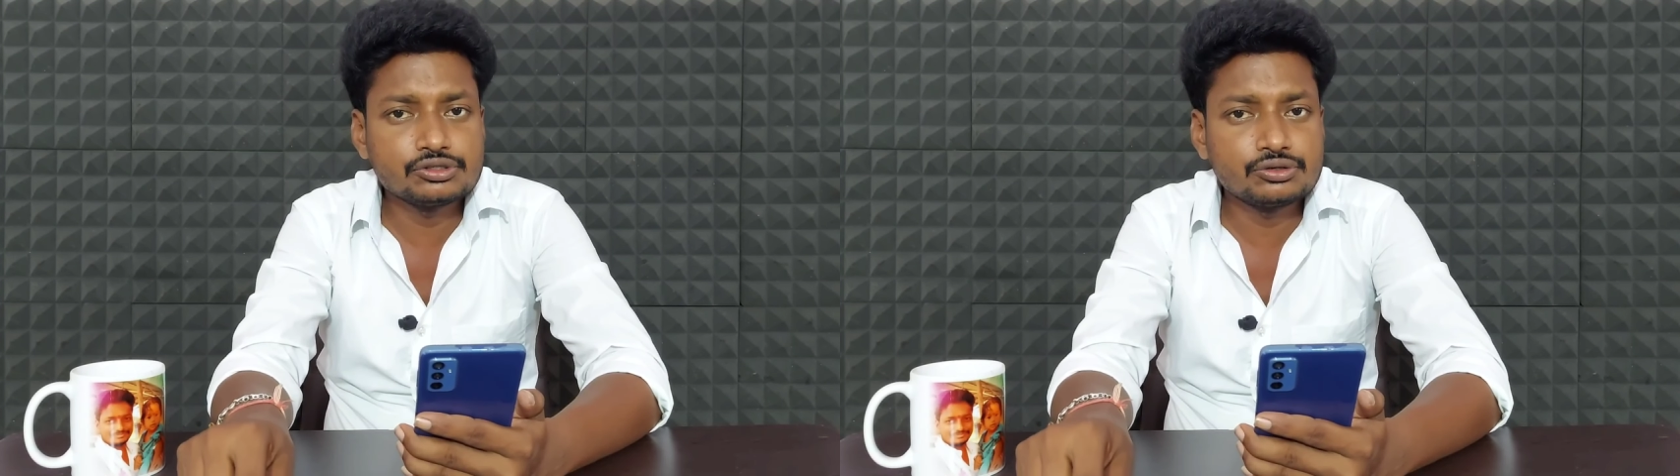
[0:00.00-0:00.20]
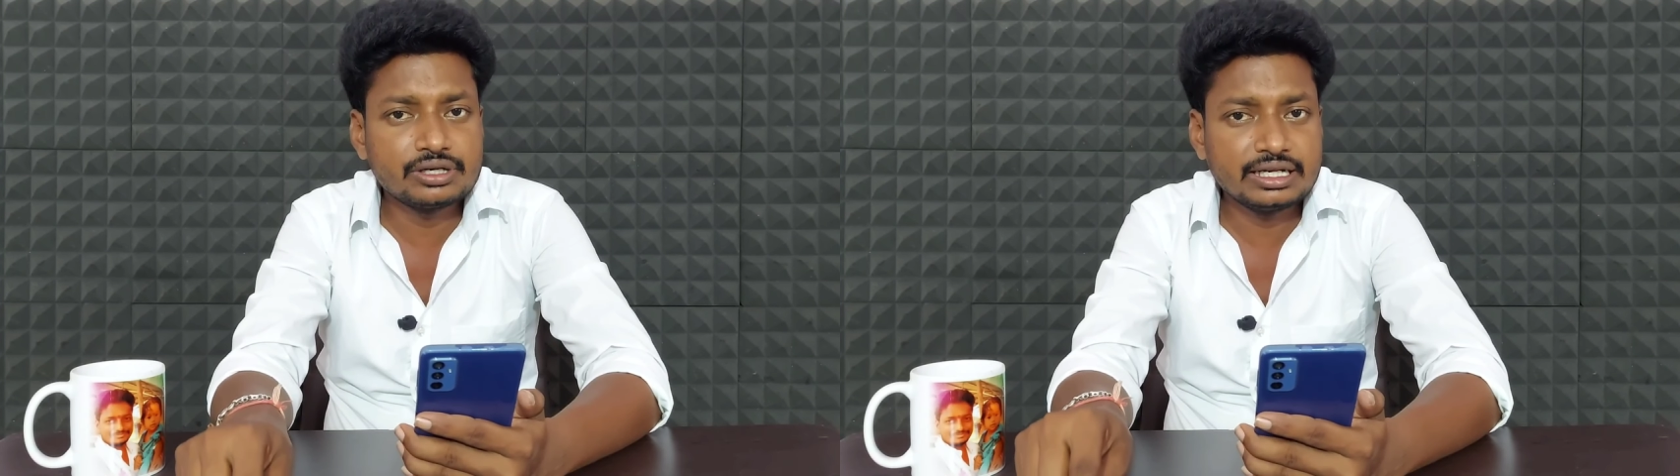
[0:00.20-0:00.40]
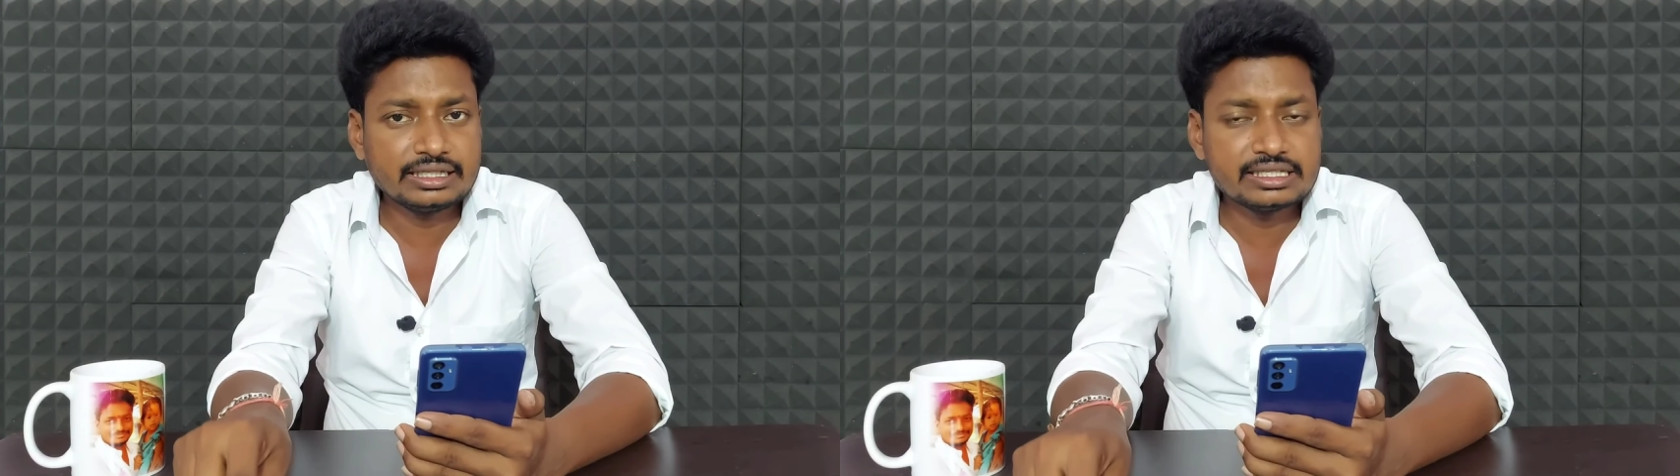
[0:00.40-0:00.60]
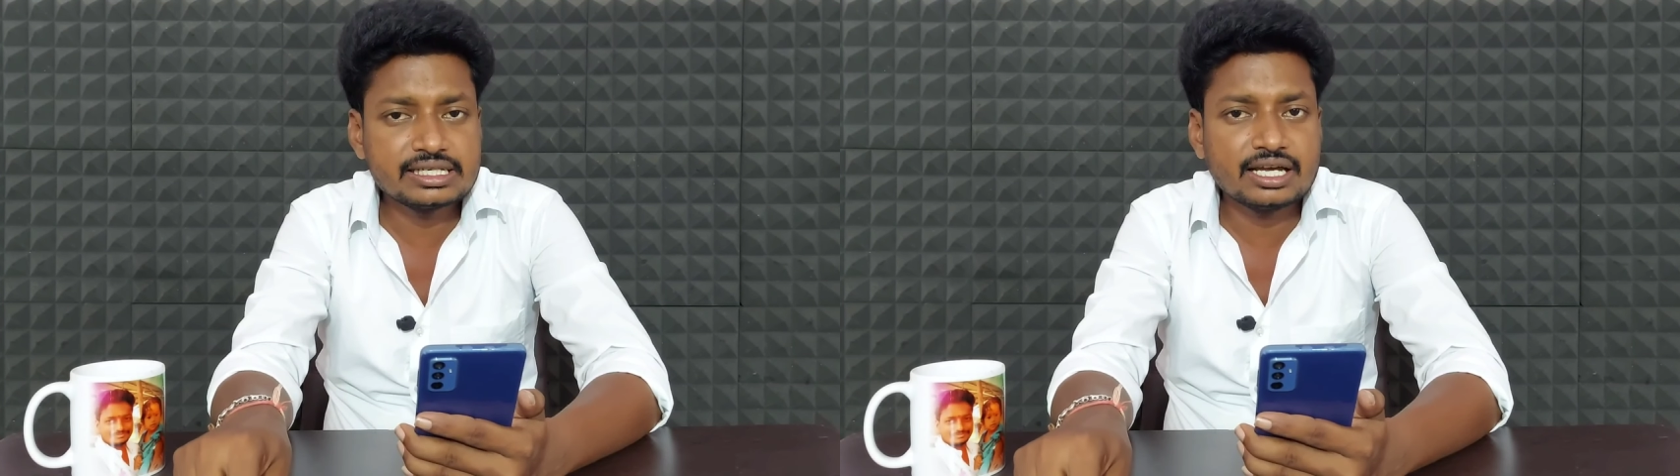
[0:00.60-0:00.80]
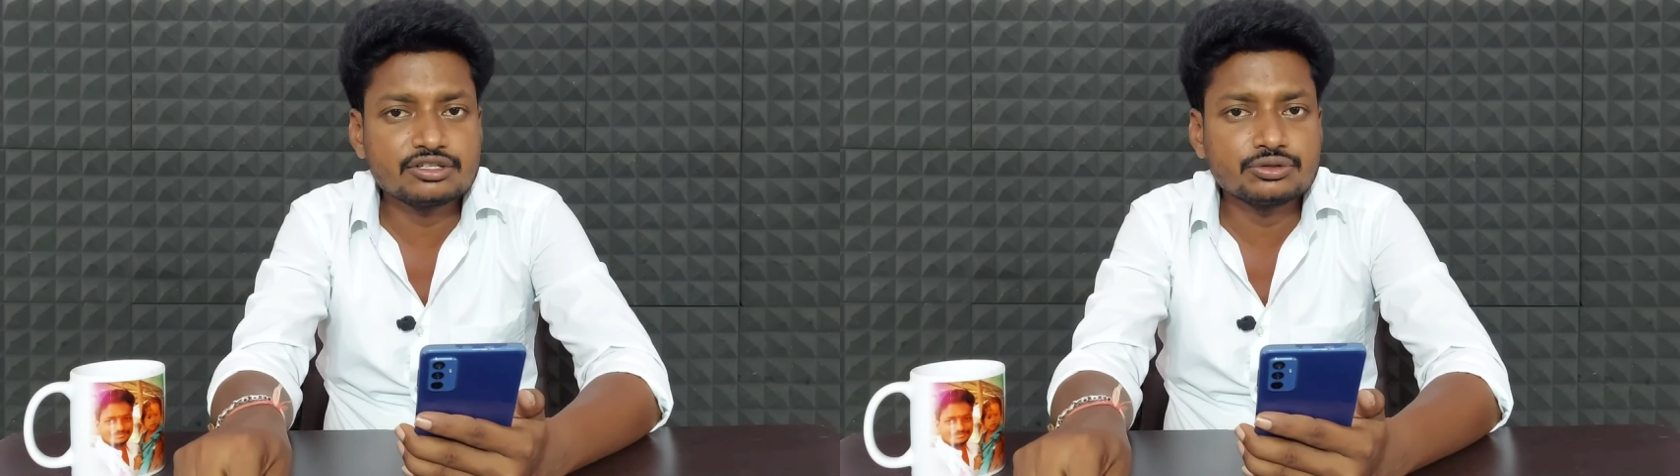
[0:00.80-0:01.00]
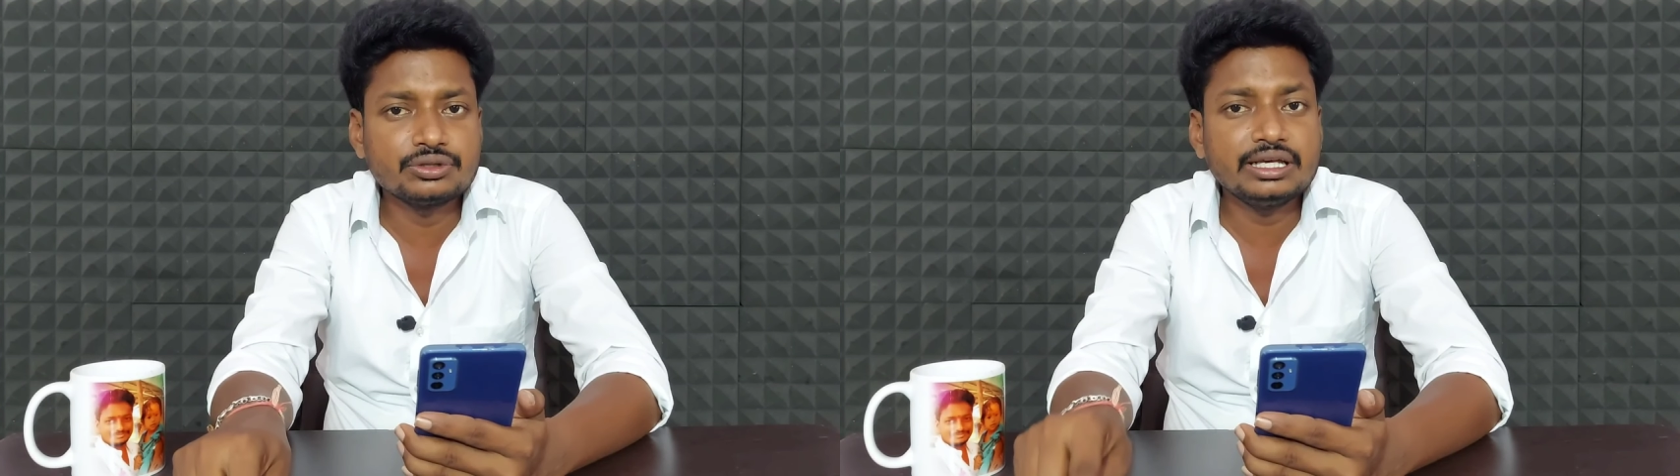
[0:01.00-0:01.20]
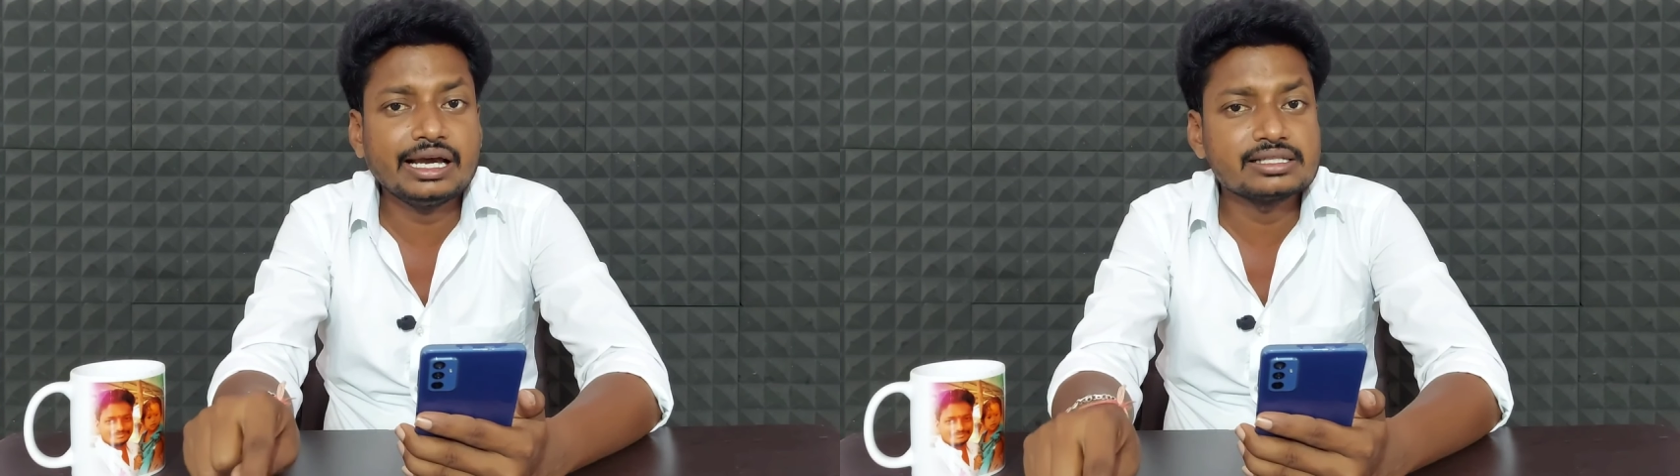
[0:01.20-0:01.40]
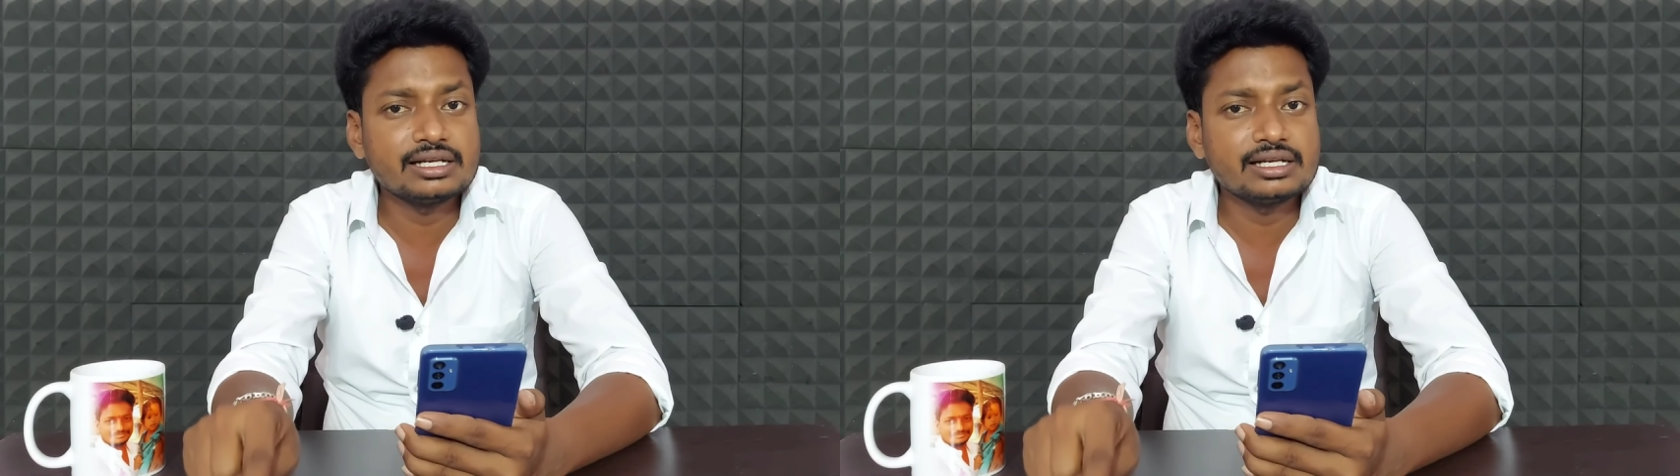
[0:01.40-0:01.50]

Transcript: రోజులు ఉండడానికి ఛాన్స్ ఉంది